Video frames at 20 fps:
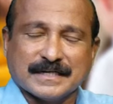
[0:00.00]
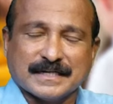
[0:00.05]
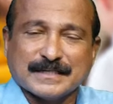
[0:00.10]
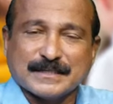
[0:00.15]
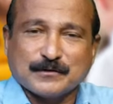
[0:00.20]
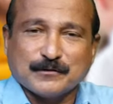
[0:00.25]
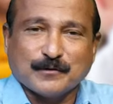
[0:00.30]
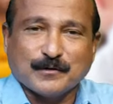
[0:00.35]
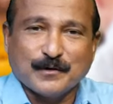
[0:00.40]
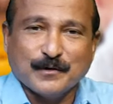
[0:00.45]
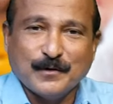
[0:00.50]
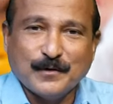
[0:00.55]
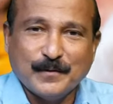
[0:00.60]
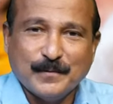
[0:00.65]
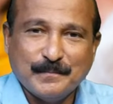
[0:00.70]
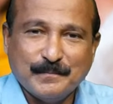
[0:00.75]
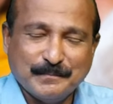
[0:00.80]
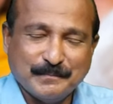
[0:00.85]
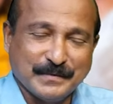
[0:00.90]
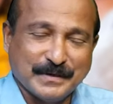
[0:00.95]
கிறிஸ்துக்குள்
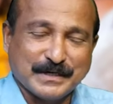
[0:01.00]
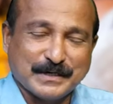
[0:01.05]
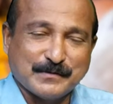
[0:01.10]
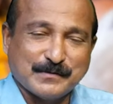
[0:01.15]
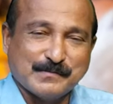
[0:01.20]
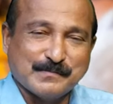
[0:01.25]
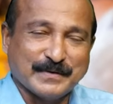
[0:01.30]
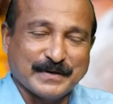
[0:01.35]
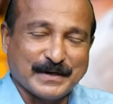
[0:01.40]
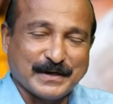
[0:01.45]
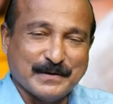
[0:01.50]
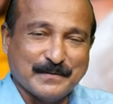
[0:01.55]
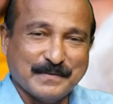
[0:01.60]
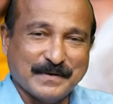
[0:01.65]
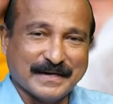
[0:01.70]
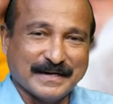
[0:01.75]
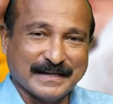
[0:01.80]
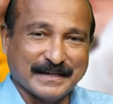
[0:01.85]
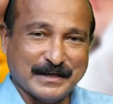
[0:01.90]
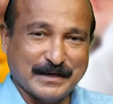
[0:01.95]
மிகவும்
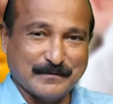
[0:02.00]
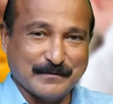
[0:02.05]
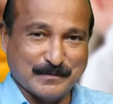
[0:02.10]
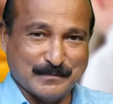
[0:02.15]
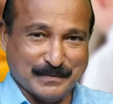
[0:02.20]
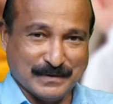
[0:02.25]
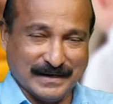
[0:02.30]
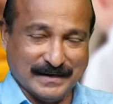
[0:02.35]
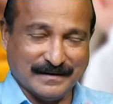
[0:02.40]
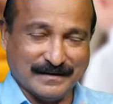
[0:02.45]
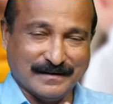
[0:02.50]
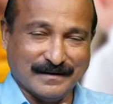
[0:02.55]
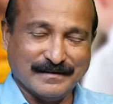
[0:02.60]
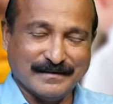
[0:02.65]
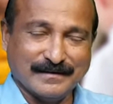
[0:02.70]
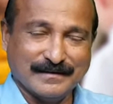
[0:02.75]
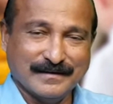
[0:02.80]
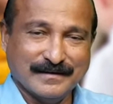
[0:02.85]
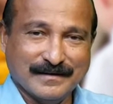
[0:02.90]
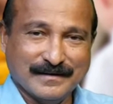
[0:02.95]
பிரியமான தெய்வ பிள்ளைகளே
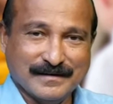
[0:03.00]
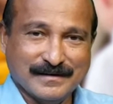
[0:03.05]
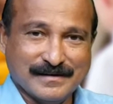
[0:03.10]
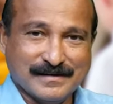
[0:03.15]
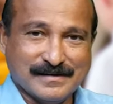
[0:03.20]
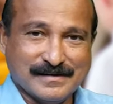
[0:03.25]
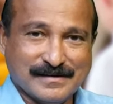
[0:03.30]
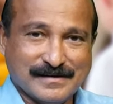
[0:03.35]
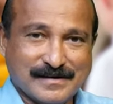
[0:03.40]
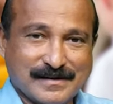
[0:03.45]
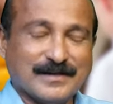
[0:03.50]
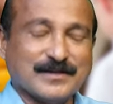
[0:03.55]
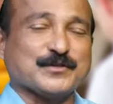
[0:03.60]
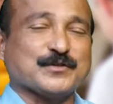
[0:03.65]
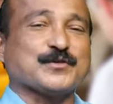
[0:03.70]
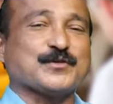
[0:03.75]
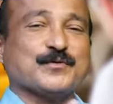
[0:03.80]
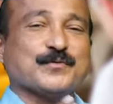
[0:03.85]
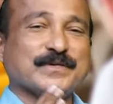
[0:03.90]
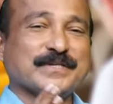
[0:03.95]

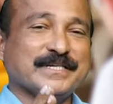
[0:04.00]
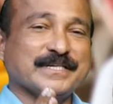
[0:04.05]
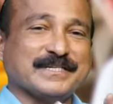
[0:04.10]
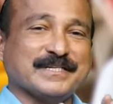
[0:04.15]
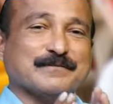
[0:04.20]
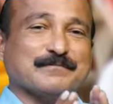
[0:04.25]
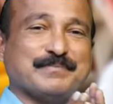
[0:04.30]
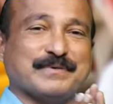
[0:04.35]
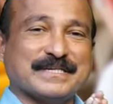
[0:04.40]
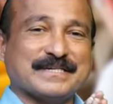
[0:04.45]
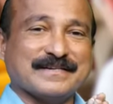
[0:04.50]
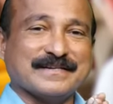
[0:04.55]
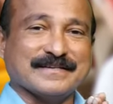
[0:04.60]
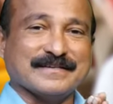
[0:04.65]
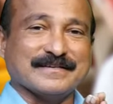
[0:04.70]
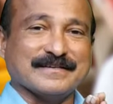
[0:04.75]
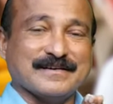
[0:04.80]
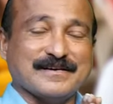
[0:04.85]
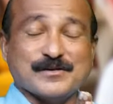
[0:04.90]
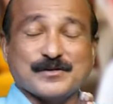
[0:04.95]
ஆசீர்வதிக்கப்பட்ட
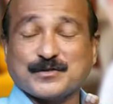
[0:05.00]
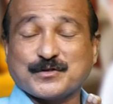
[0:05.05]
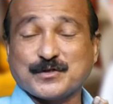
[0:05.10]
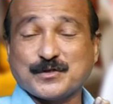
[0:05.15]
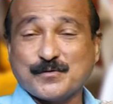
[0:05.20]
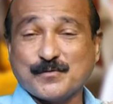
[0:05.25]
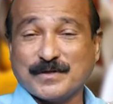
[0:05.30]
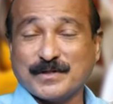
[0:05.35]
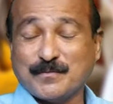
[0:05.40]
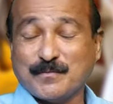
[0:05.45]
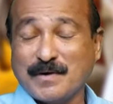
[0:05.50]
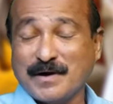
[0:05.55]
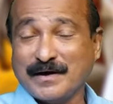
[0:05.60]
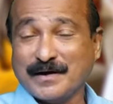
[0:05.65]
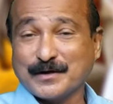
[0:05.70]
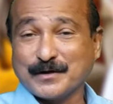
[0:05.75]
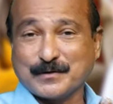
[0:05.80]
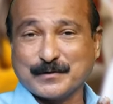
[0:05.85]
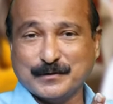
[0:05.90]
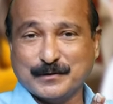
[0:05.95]

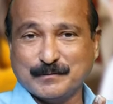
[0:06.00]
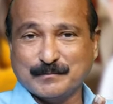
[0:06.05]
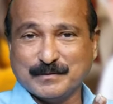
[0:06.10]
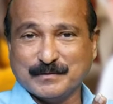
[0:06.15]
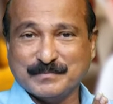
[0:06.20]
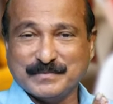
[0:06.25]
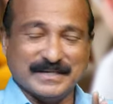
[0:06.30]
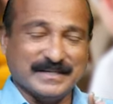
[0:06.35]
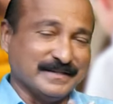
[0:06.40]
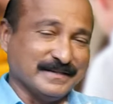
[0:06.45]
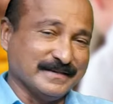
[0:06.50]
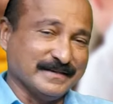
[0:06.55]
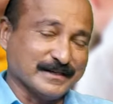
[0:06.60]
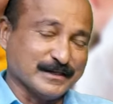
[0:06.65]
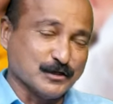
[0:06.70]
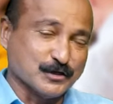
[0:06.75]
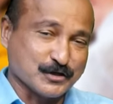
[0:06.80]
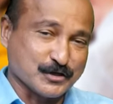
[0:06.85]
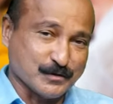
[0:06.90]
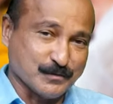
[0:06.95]
ஆசீர்வாதமான குடும்பம் இந்த
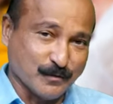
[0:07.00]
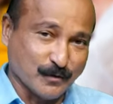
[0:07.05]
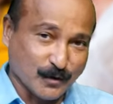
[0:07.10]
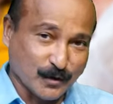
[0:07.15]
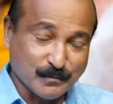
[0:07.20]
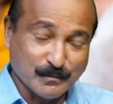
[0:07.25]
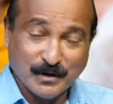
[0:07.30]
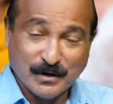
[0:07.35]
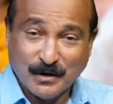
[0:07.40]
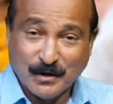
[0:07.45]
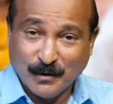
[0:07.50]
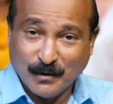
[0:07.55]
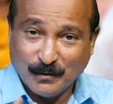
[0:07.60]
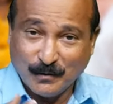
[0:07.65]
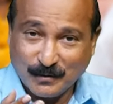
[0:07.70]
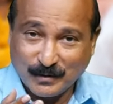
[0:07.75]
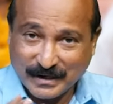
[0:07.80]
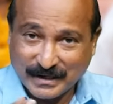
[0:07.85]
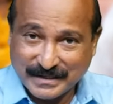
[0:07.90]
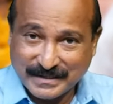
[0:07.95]
நிகழ்ச்சியின் மூலம்
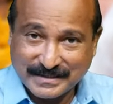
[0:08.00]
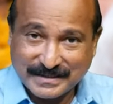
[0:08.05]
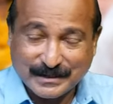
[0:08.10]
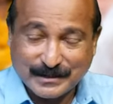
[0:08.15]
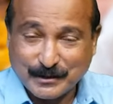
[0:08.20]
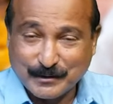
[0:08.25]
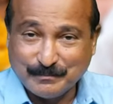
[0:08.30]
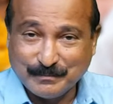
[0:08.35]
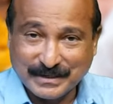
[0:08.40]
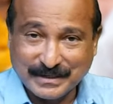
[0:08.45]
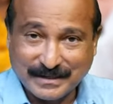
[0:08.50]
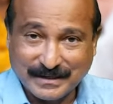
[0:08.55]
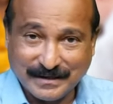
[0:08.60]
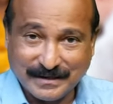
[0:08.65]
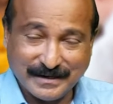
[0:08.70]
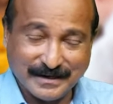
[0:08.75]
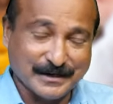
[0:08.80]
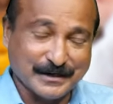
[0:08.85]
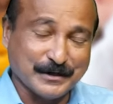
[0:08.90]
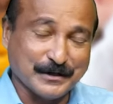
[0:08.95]
உங்களை
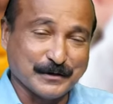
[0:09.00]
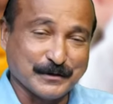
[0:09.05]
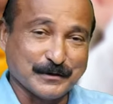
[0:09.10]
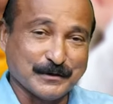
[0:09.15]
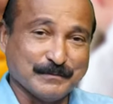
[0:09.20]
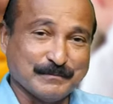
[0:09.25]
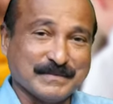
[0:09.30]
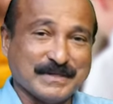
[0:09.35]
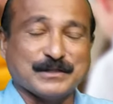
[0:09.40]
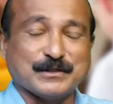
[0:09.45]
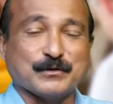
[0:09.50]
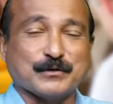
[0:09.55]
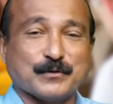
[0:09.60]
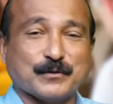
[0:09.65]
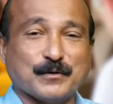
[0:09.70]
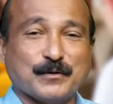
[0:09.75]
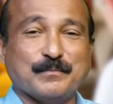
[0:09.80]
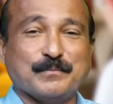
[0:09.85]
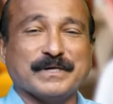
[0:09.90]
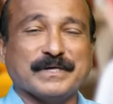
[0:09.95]
சந்திப்பதில் என் இருதயம்
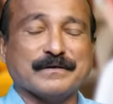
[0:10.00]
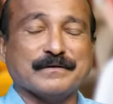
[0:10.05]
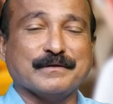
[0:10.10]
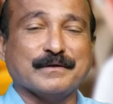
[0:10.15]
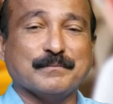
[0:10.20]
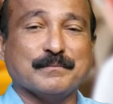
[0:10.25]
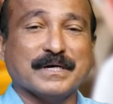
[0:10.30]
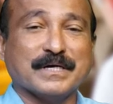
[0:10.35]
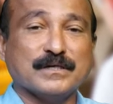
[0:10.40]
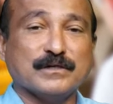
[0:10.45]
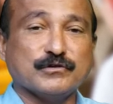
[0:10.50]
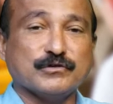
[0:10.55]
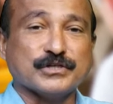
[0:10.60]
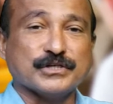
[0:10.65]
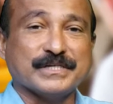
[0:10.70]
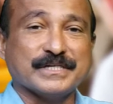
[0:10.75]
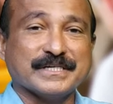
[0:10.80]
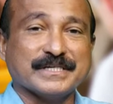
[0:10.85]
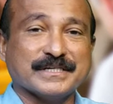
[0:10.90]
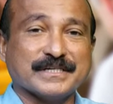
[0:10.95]
கத்தருக்குள் மிகுந்த
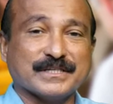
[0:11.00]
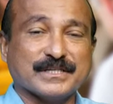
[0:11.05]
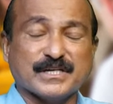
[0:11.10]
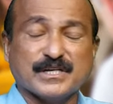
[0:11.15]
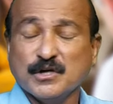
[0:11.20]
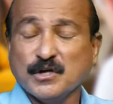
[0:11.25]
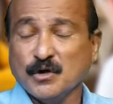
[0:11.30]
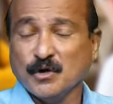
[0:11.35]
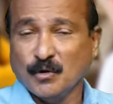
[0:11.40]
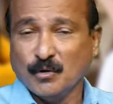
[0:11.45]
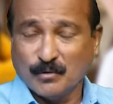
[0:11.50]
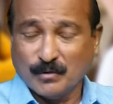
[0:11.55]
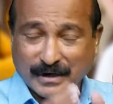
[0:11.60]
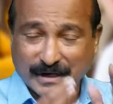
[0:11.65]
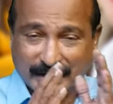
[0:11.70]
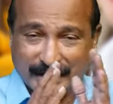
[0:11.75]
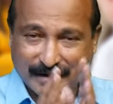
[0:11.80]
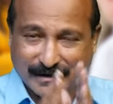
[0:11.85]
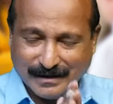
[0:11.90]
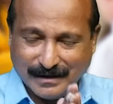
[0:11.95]
மகிழ்ச்சி அடைகிறது
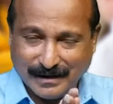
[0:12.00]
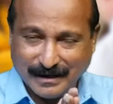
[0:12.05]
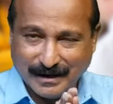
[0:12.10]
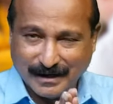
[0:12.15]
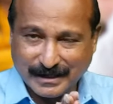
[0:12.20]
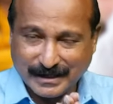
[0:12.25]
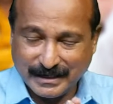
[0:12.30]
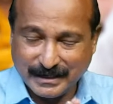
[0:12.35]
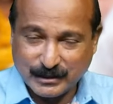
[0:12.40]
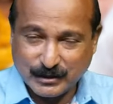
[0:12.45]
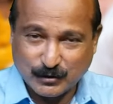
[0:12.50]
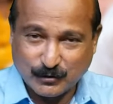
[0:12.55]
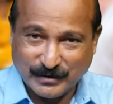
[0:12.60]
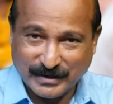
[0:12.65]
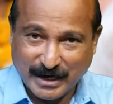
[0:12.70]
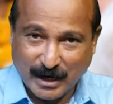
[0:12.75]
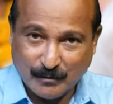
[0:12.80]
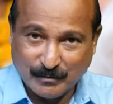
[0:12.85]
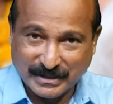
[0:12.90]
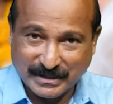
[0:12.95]
உங்கள் எல்லார்
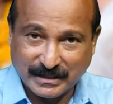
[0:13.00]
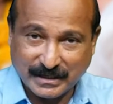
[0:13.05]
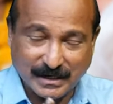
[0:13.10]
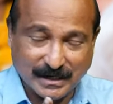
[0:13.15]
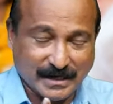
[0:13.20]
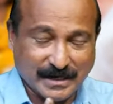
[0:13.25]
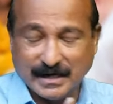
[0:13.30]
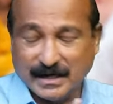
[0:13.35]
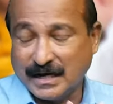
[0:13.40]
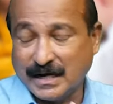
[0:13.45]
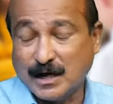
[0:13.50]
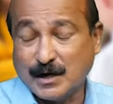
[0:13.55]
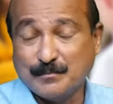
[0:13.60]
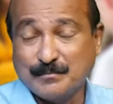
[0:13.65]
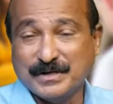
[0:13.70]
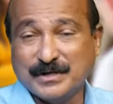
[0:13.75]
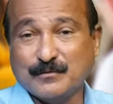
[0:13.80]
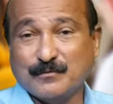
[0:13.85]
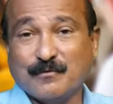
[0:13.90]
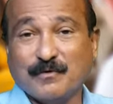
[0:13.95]
இயேசுவின் நாமத்தில் என்
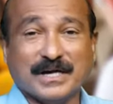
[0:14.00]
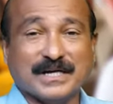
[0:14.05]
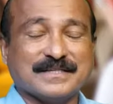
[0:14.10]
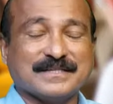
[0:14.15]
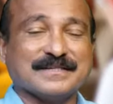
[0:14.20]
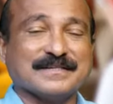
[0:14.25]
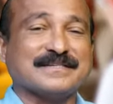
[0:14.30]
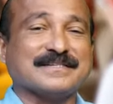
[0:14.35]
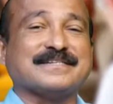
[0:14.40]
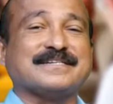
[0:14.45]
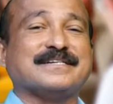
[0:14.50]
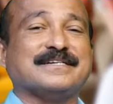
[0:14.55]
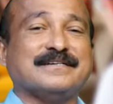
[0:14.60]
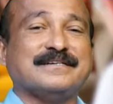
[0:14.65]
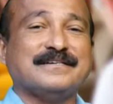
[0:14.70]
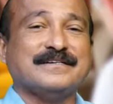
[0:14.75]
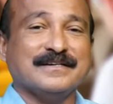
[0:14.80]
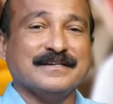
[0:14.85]
அன்பின் வாழ்த்துக்கள்